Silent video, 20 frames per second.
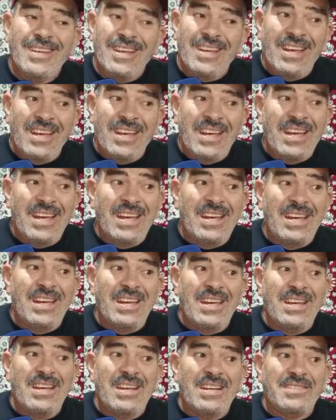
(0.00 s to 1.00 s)

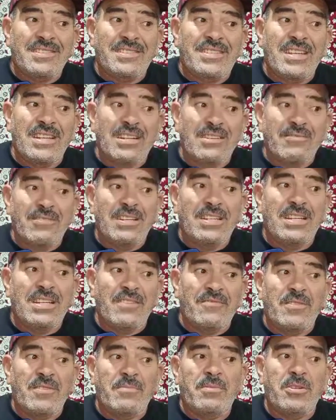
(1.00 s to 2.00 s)
ايه شتينا
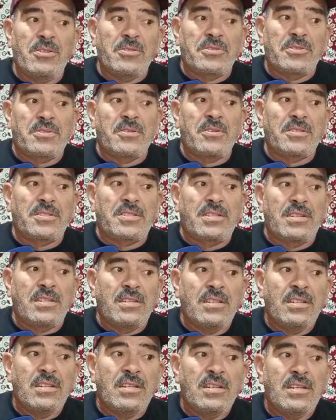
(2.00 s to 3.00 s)
ولينا في البلوتوث
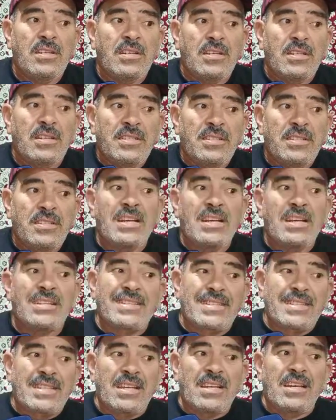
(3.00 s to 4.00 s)

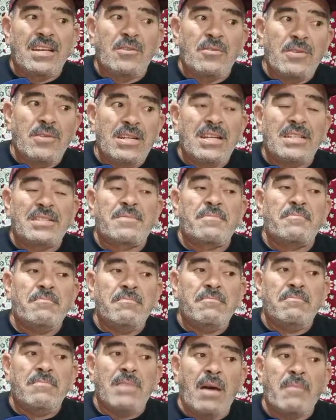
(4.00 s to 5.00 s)
الناس ولات
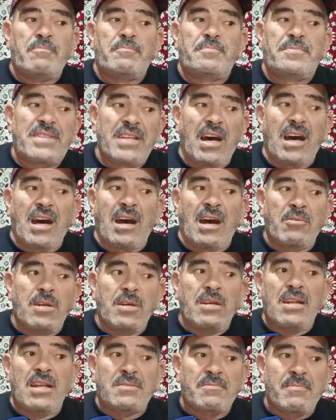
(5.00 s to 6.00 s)
محبسه
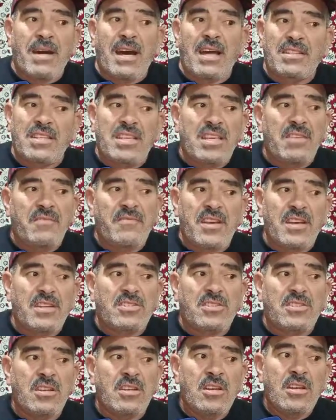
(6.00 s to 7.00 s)
ولات ما عرفت
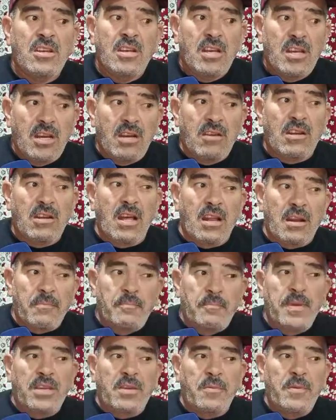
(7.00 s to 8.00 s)
كيفاش يا راه
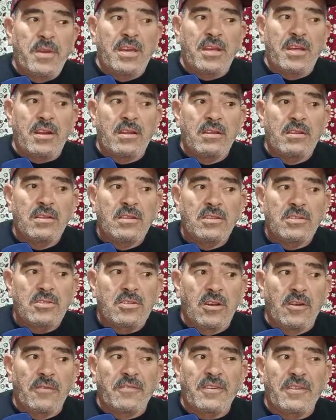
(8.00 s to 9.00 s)
ربي كبير
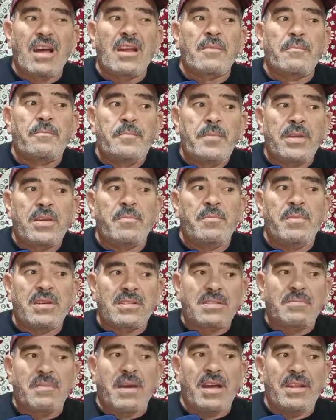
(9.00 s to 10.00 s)
شوف راه ربي
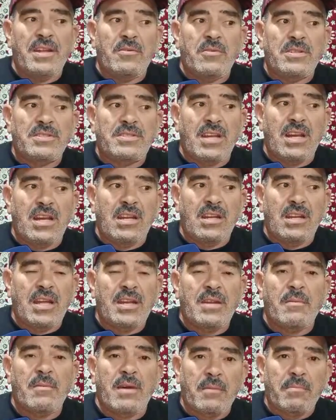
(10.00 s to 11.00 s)
كبير سبحانه
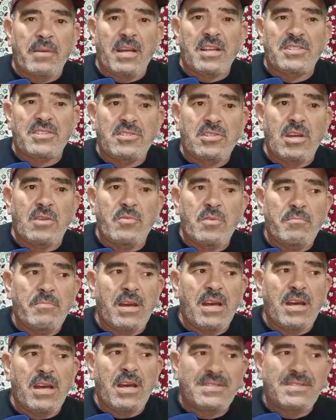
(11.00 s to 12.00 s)
وتعالى انا ما نبقاش نداوي
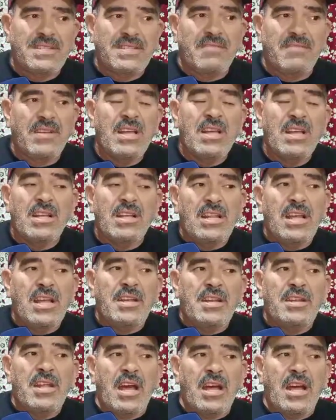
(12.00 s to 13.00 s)
معاه بزاف
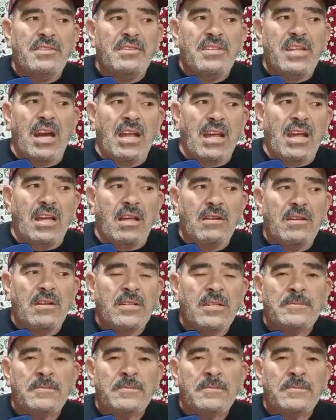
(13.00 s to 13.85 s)
لان عندي علاقه